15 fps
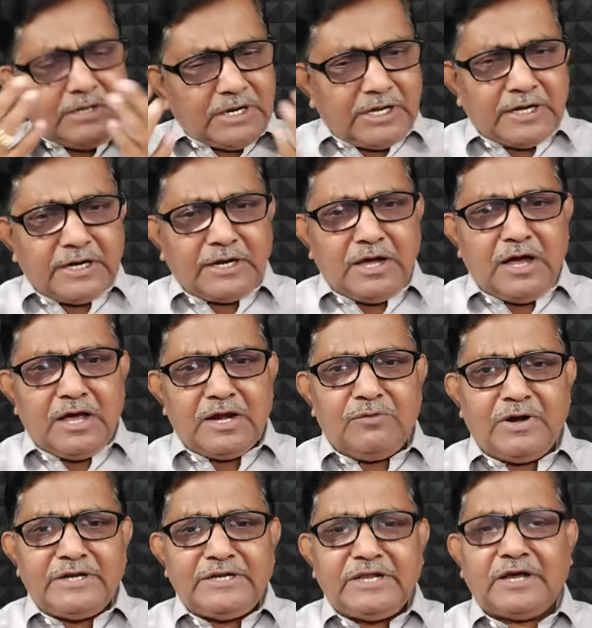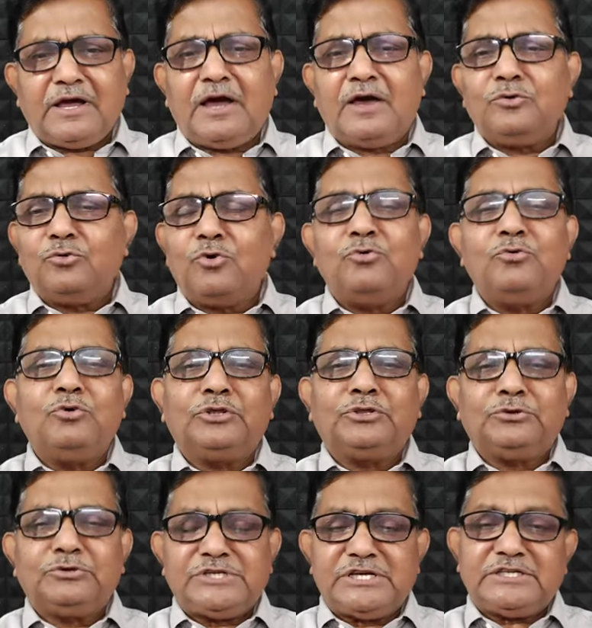రకరకాల వంటకాలు
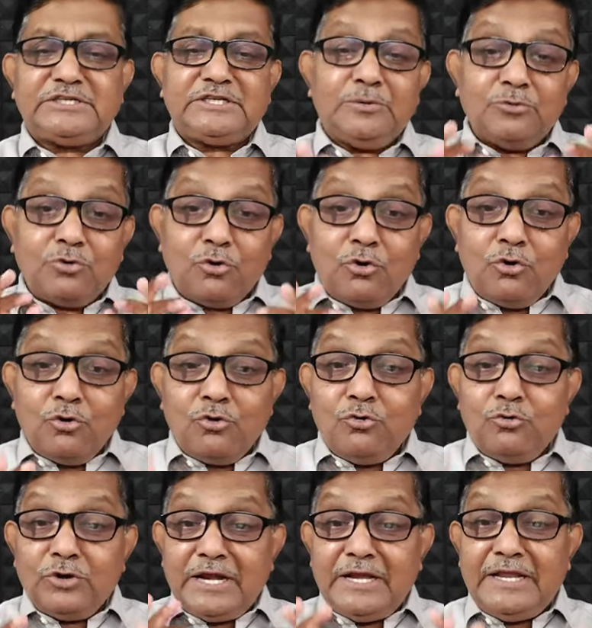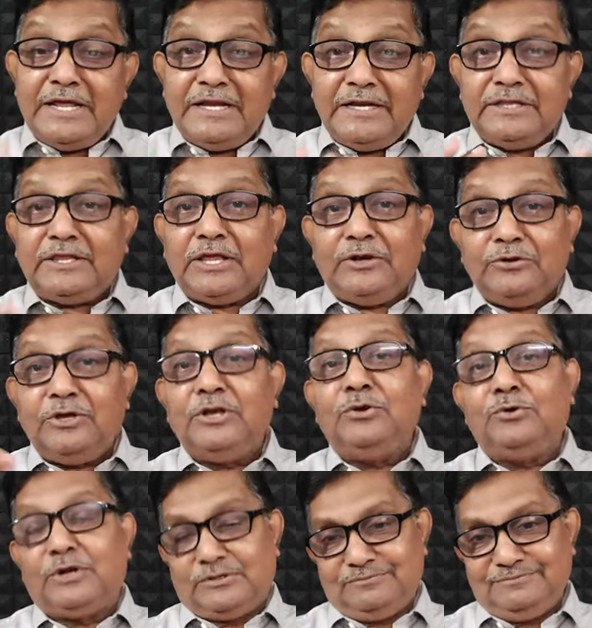గోంగూరతో చేస్తాం గోంగూర లేని తెలుగు
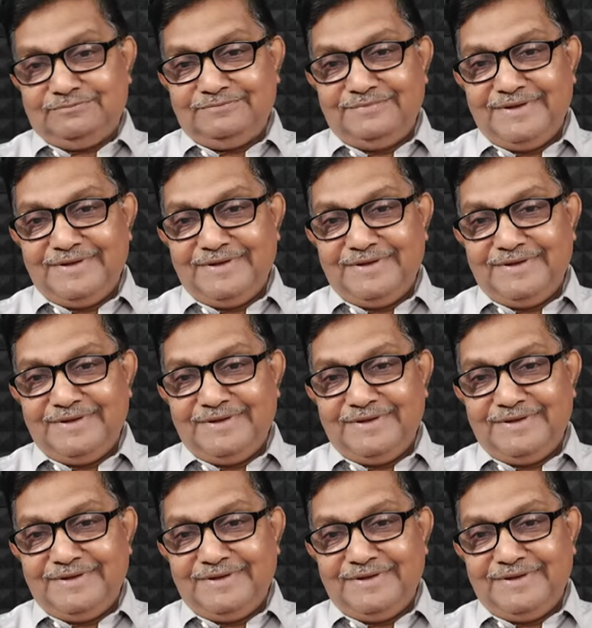ఇల్లుండదు